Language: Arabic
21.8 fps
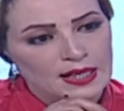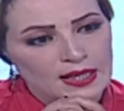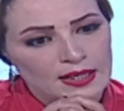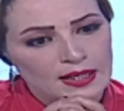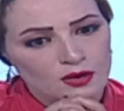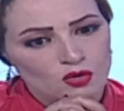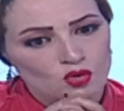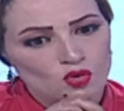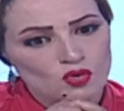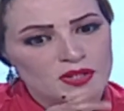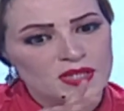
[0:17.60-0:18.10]

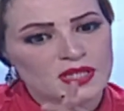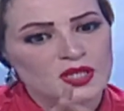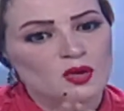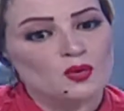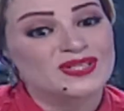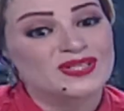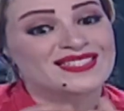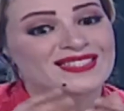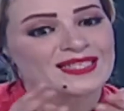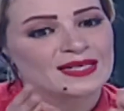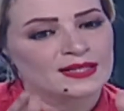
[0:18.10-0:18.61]
التونسيه
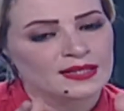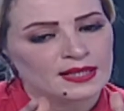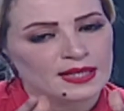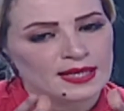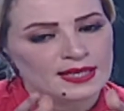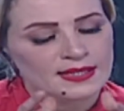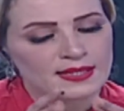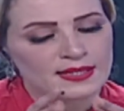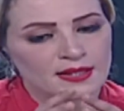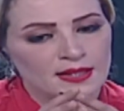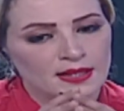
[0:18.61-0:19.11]
والصغير
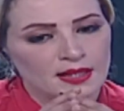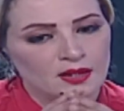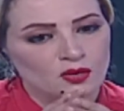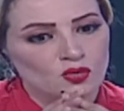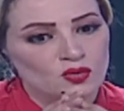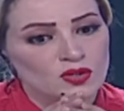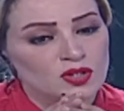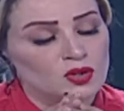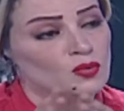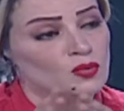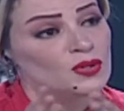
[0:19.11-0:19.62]
خاصه
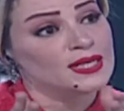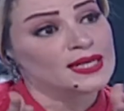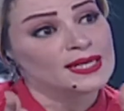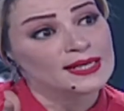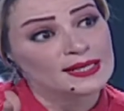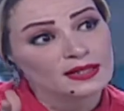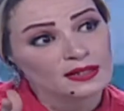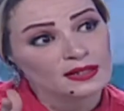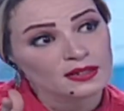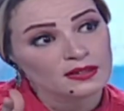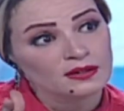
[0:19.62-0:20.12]
التونسي
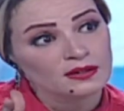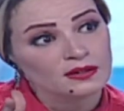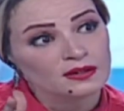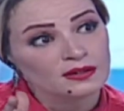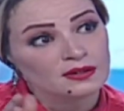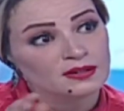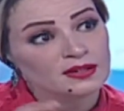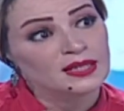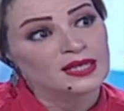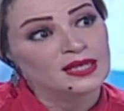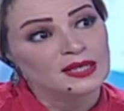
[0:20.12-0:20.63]
ولكن
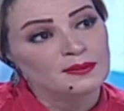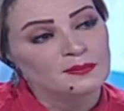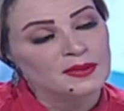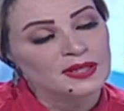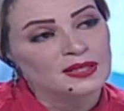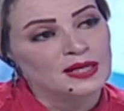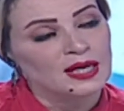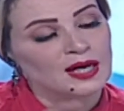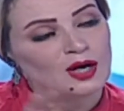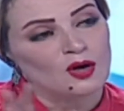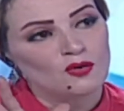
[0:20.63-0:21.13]
دائما
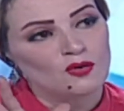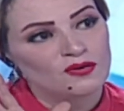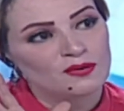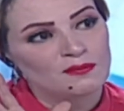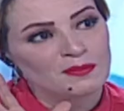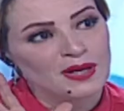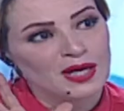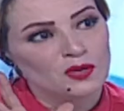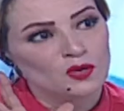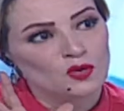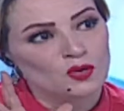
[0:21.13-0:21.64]
نقعوا في
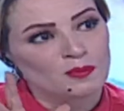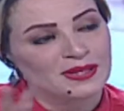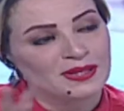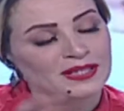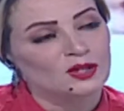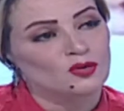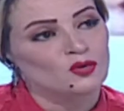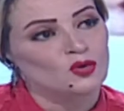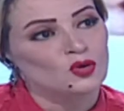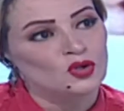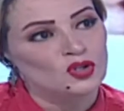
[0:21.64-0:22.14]
المحظور
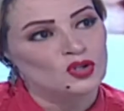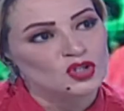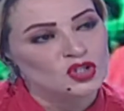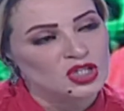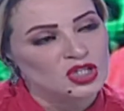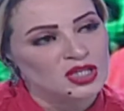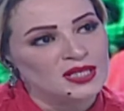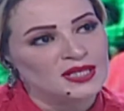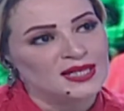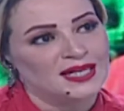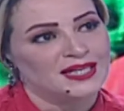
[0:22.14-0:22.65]
معناتها كل
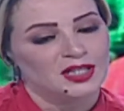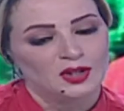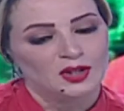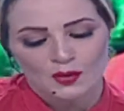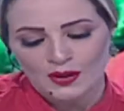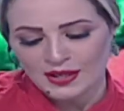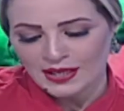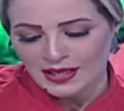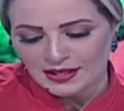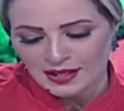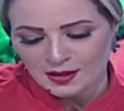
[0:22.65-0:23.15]
شتاء نحكيو
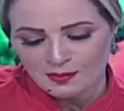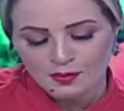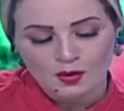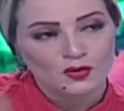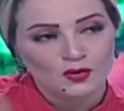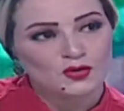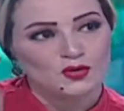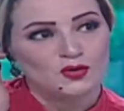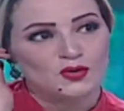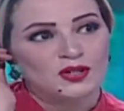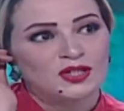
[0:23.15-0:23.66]
على هذا
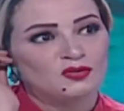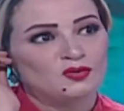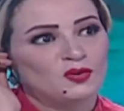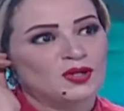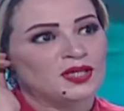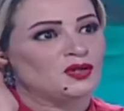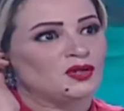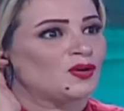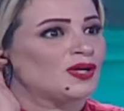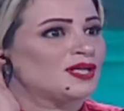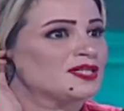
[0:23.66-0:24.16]
البرونكوليت
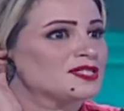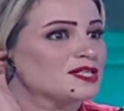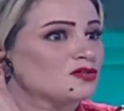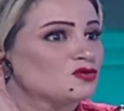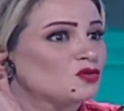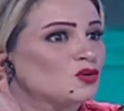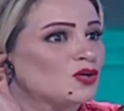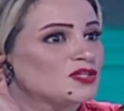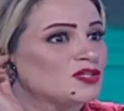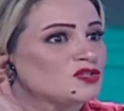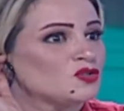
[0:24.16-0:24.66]
ونحكيو على
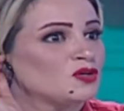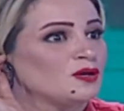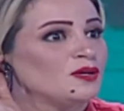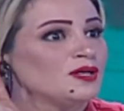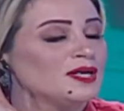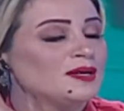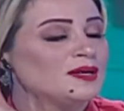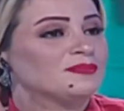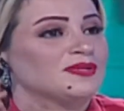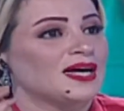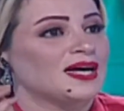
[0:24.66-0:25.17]
ساتوراسيون
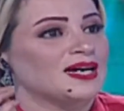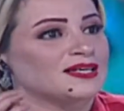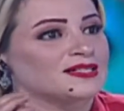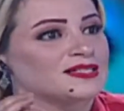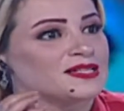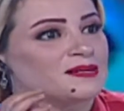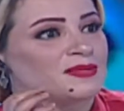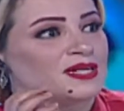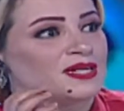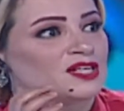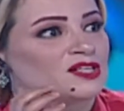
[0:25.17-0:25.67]
تاع
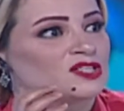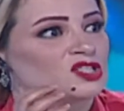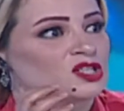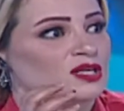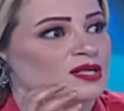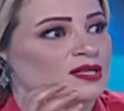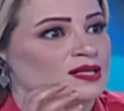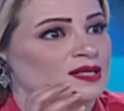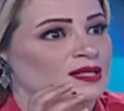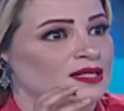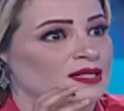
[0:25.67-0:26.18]
اقسام
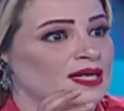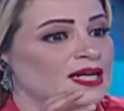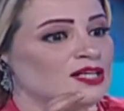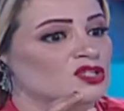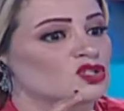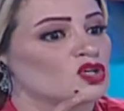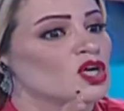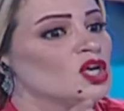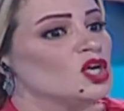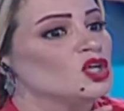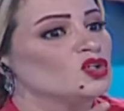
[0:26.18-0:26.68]

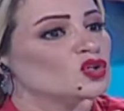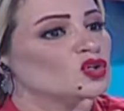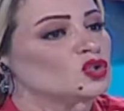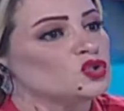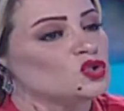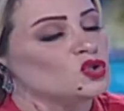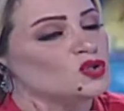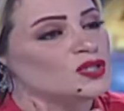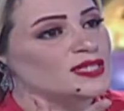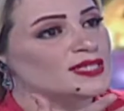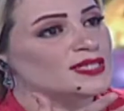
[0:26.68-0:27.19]
الانعاش دونك
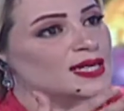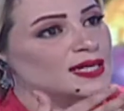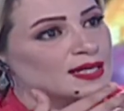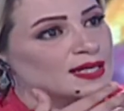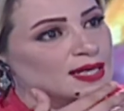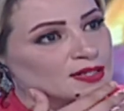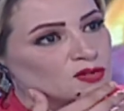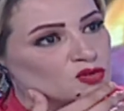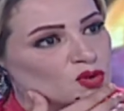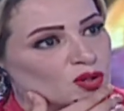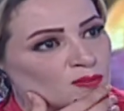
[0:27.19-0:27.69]
شنو اللي صاير
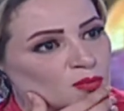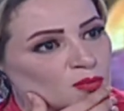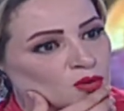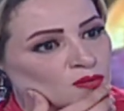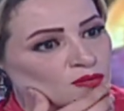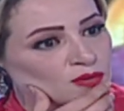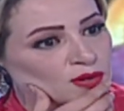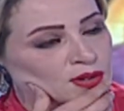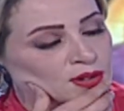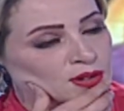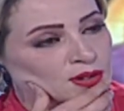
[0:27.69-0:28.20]
اكتوالمون
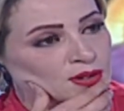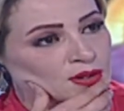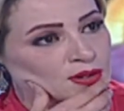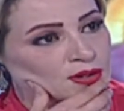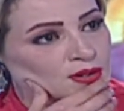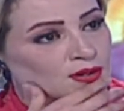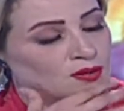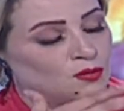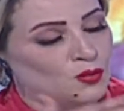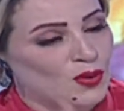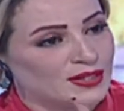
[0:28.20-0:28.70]
في
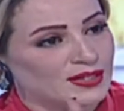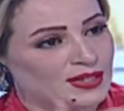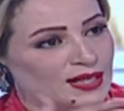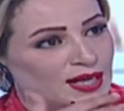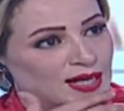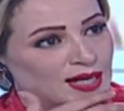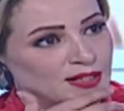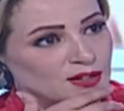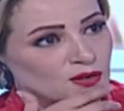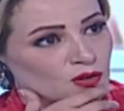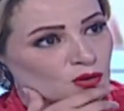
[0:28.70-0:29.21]
الوقت
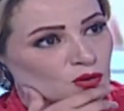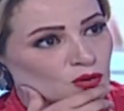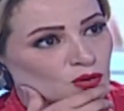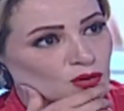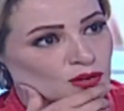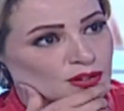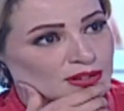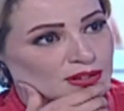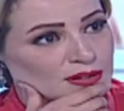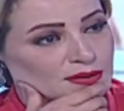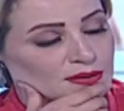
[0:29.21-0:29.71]
الحالي
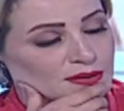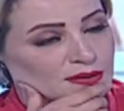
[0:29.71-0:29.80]
دكتوره